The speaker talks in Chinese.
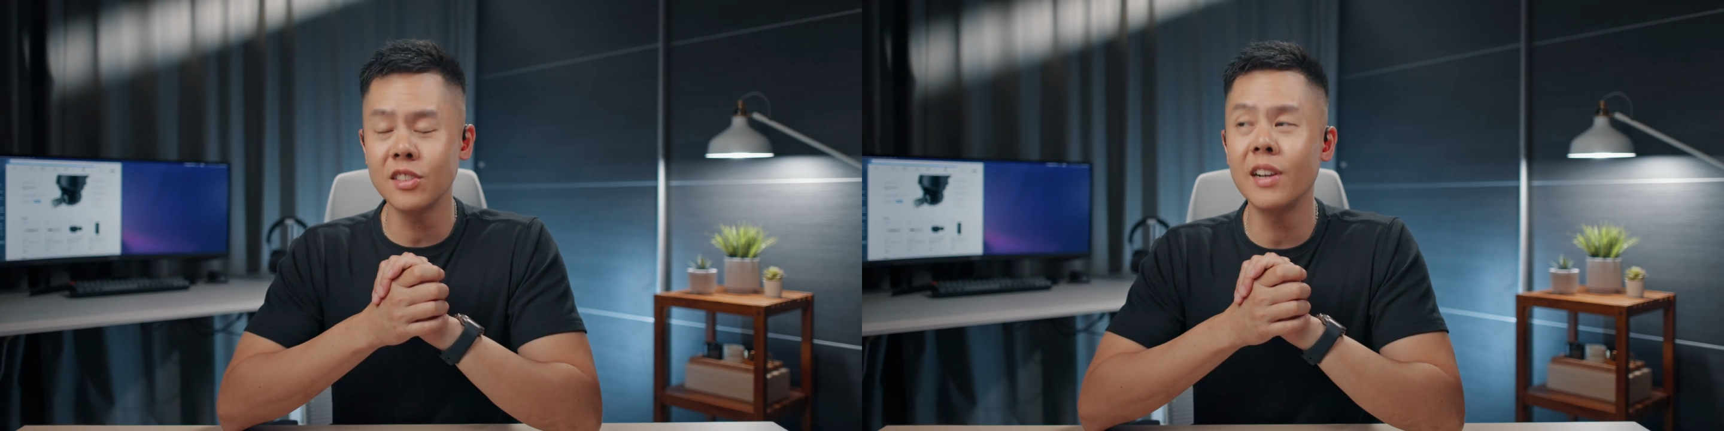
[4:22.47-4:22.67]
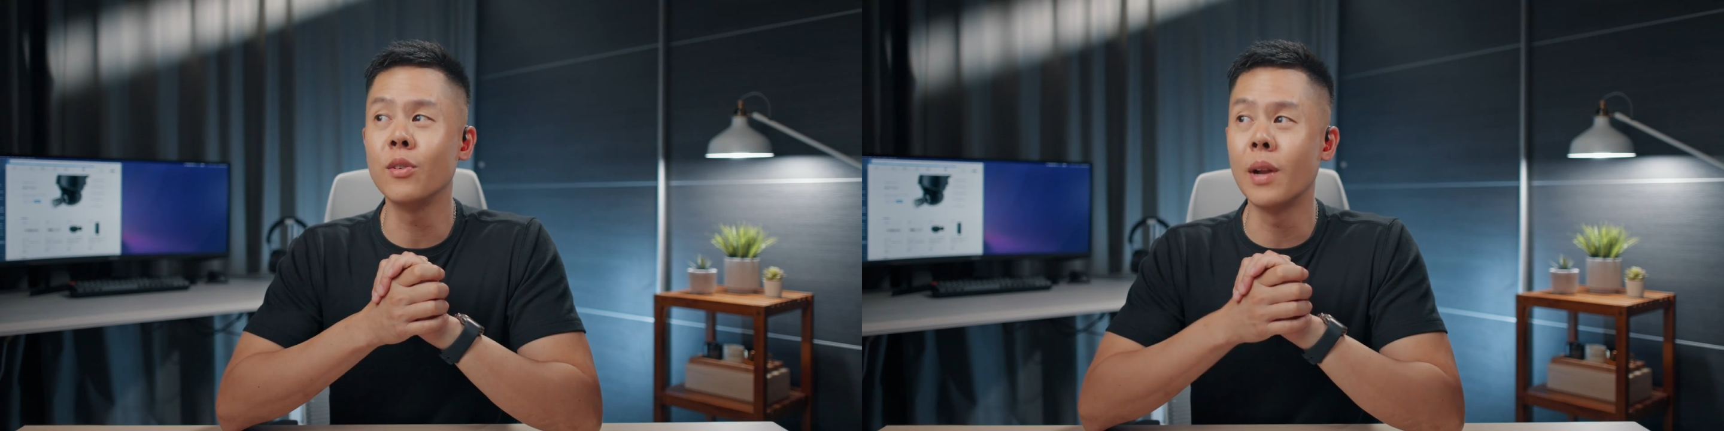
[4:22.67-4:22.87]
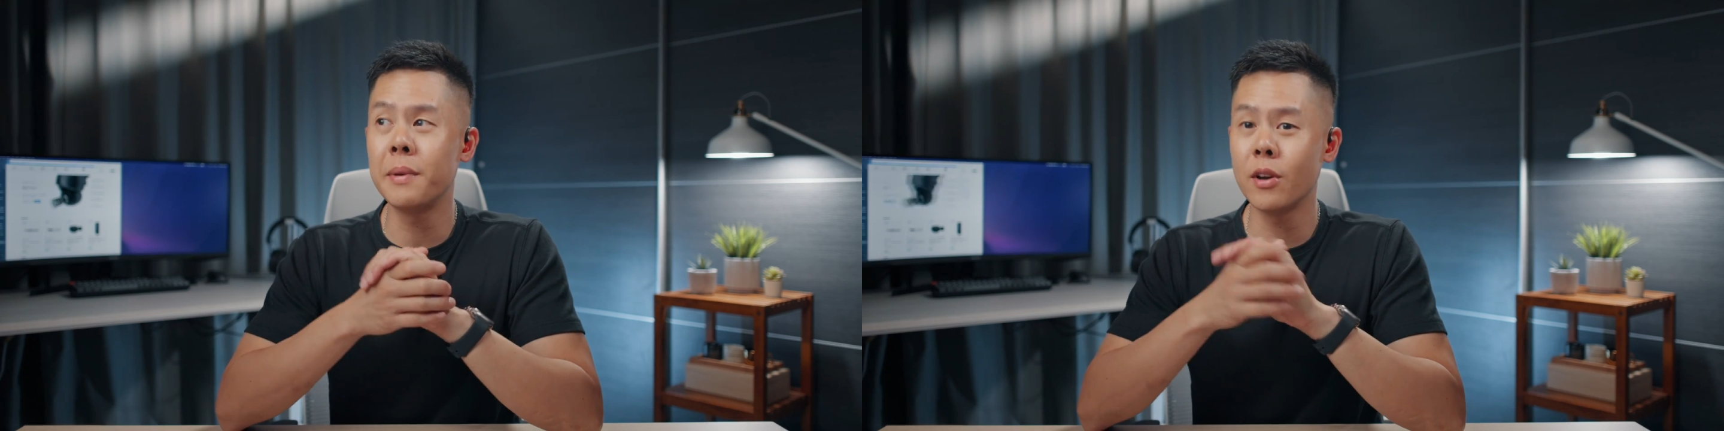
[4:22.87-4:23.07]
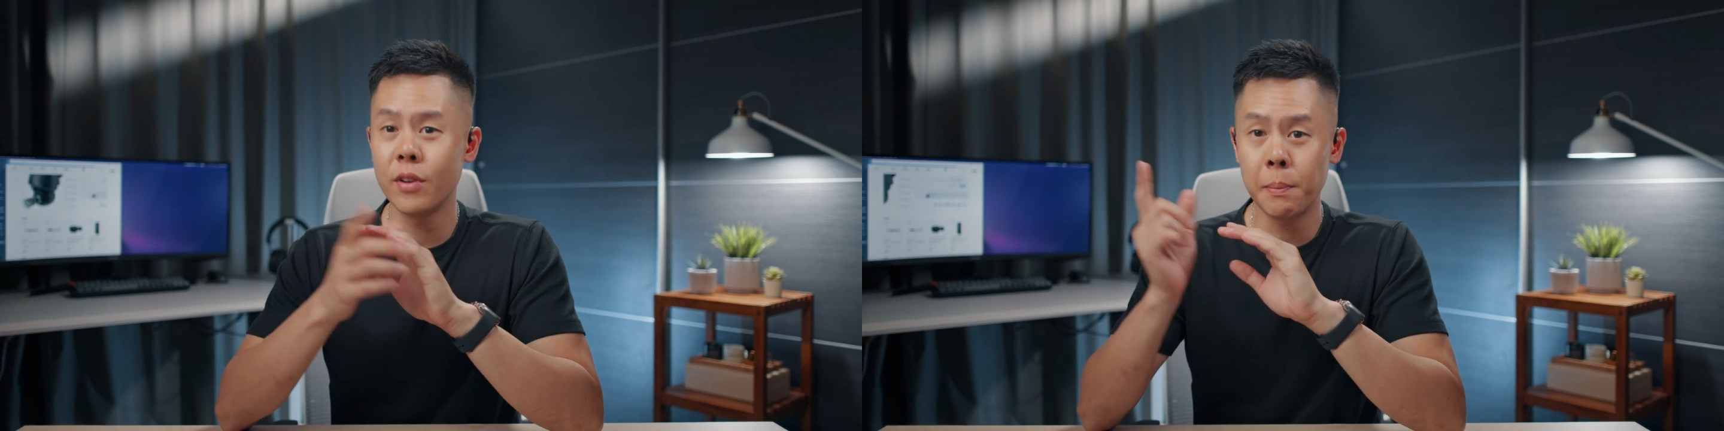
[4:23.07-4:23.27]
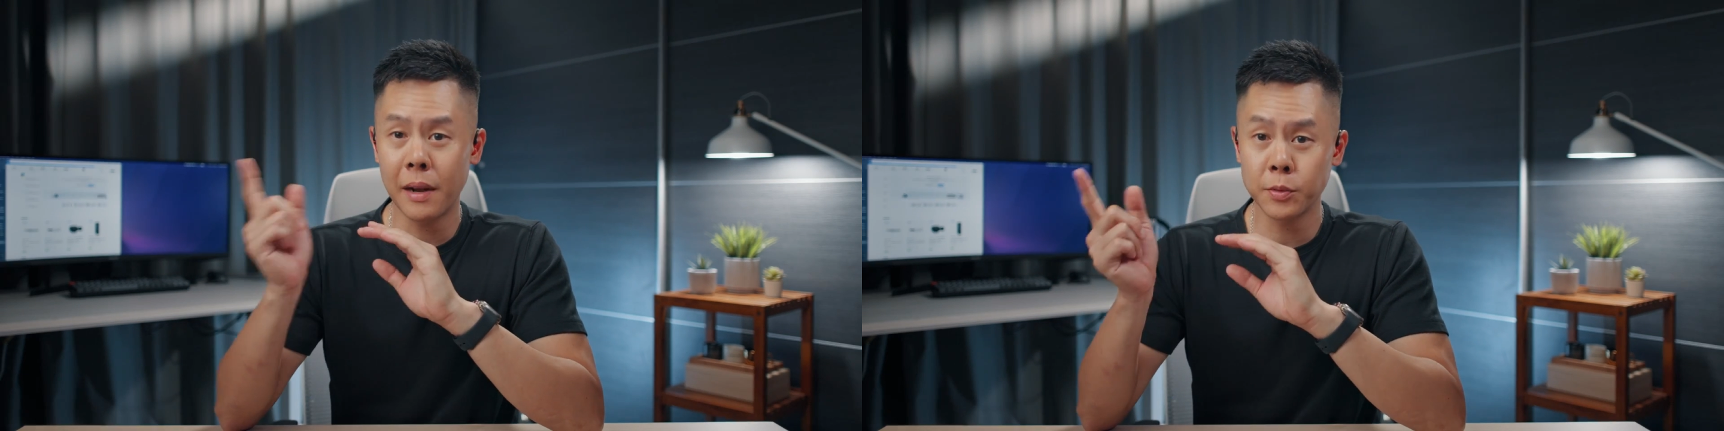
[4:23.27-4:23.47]
既然有了
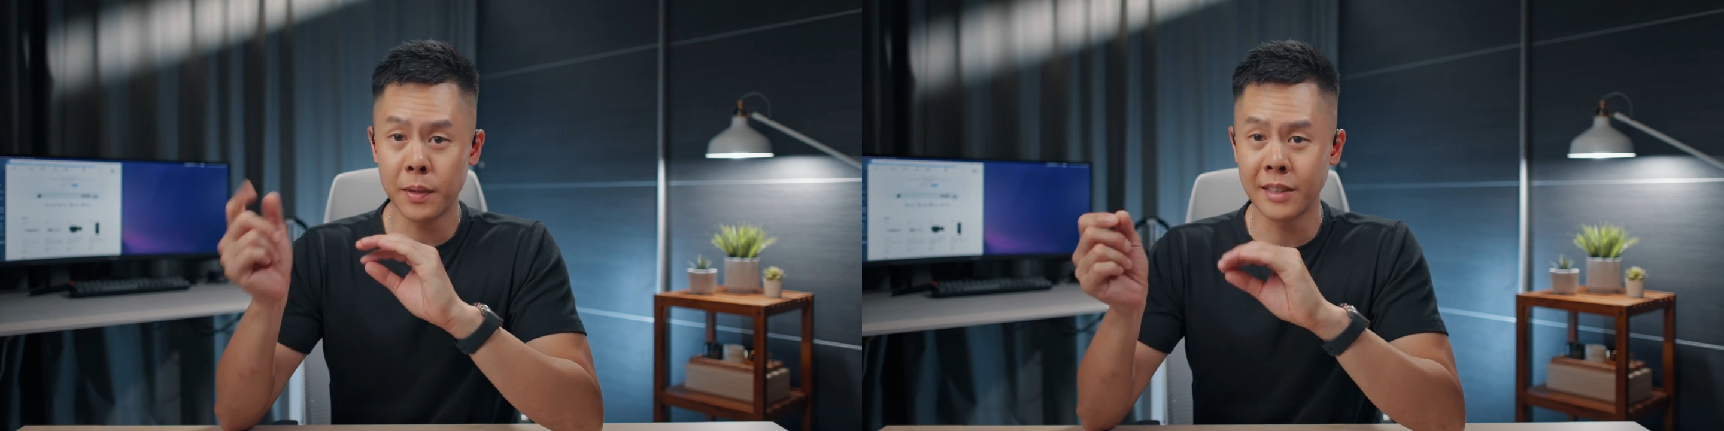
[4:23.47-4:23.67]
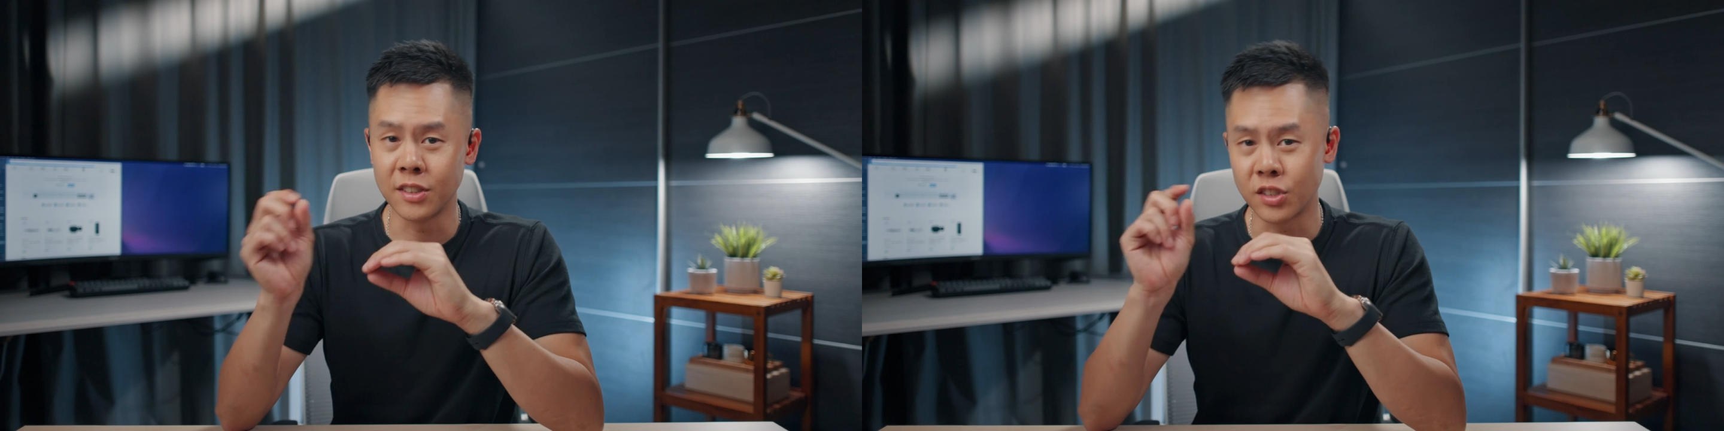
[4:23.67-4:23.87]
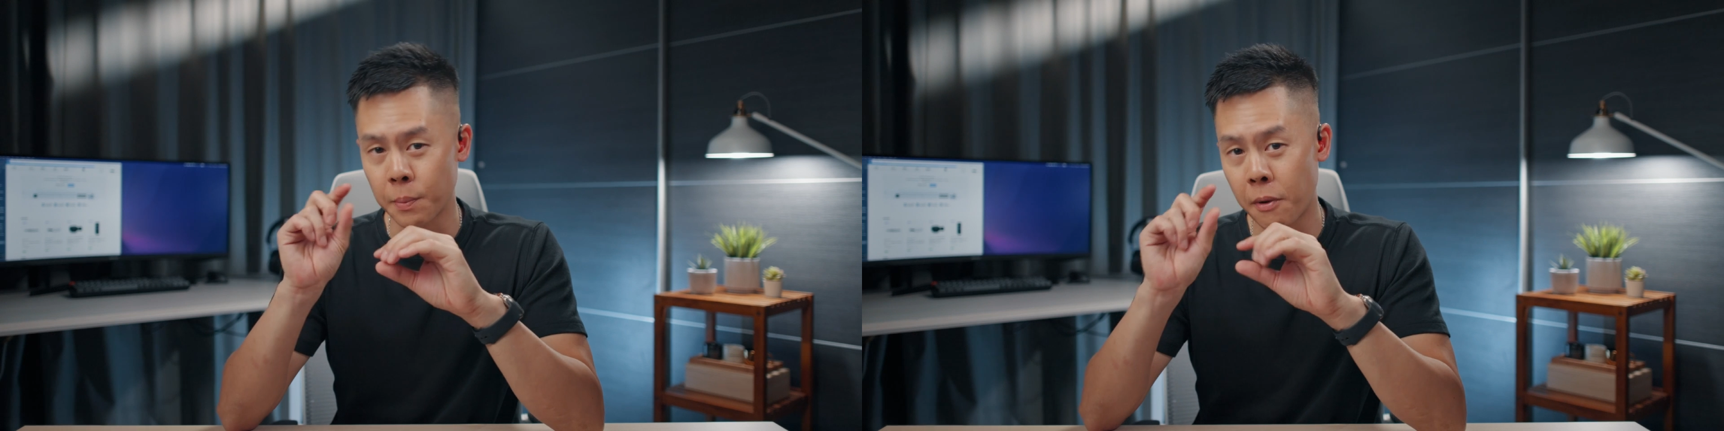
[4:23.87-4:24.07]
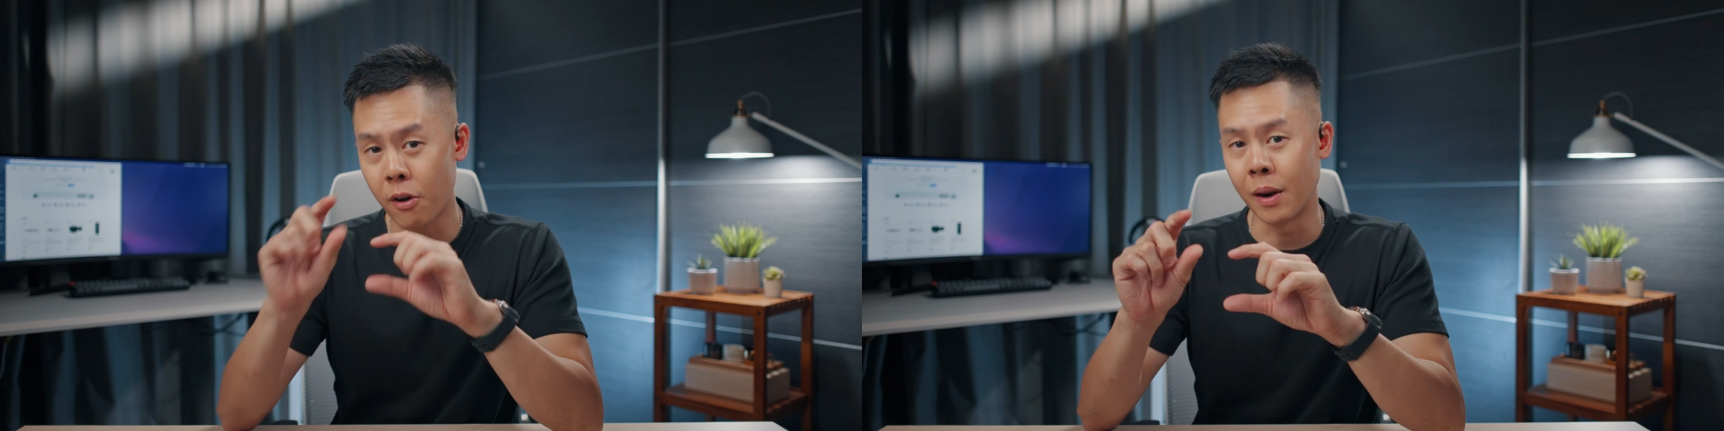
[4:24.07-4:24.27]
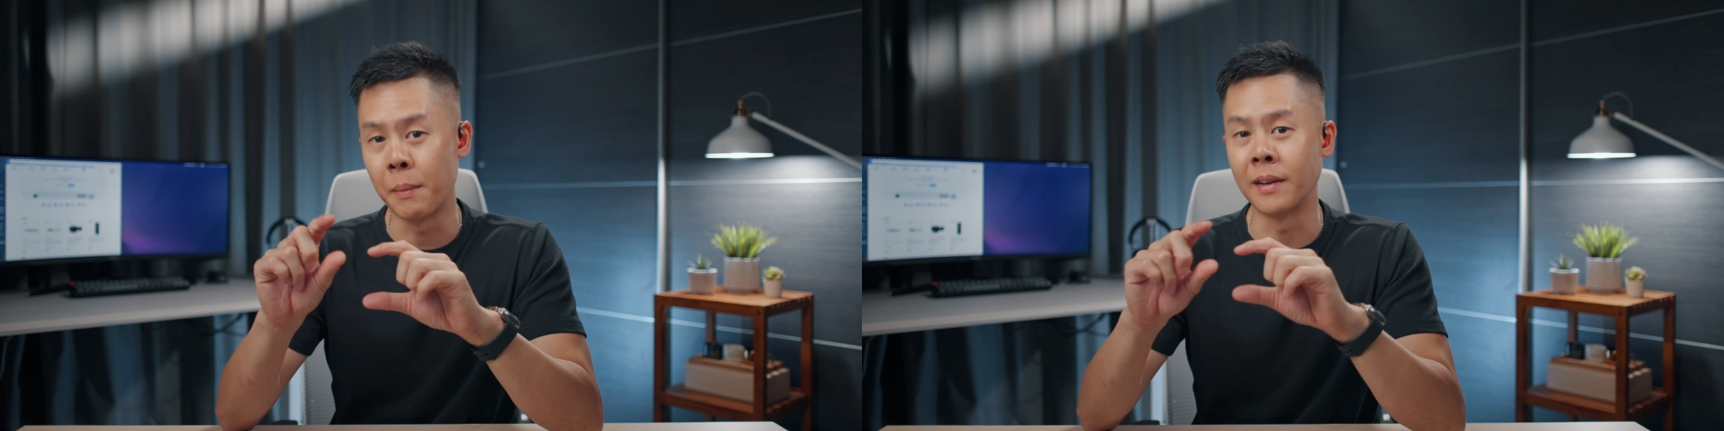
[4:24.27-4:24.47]
POE Plus Plus 这个
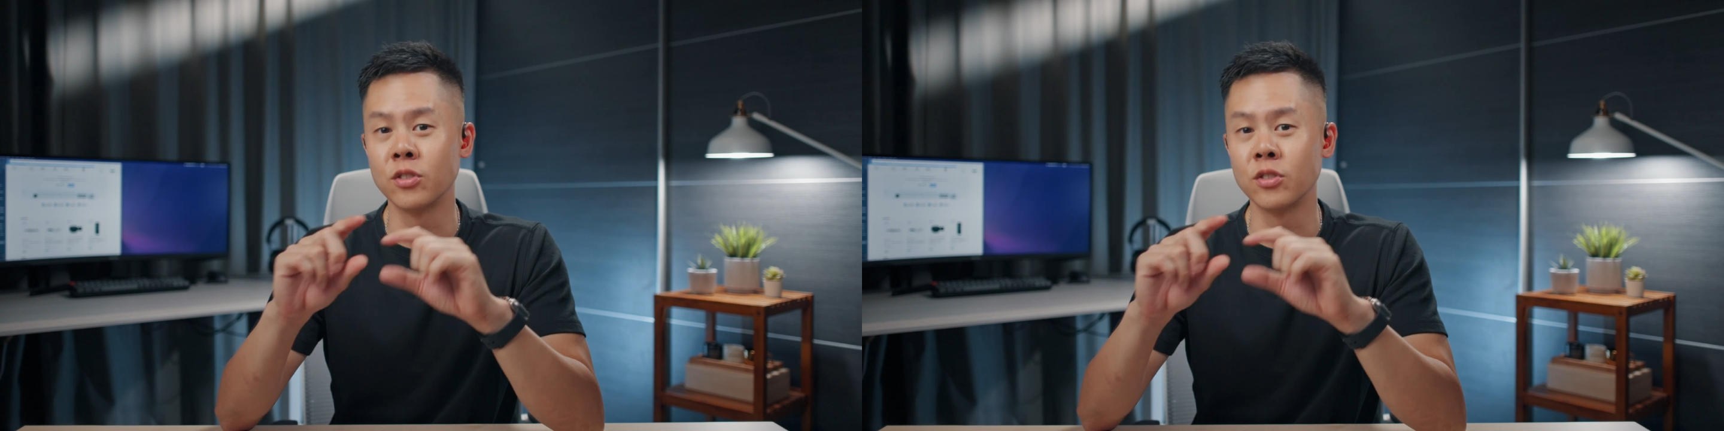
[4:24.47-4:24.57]
Pod 了嘛，